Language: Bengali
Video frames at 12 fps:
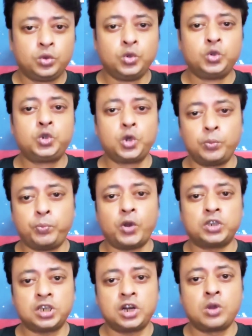দুশো
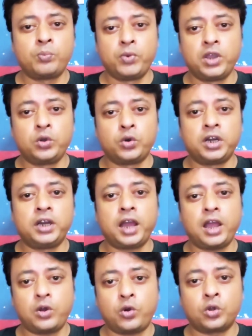পঁচানব্বই কোটি
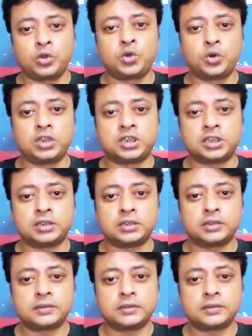টাকা খরচ করেছে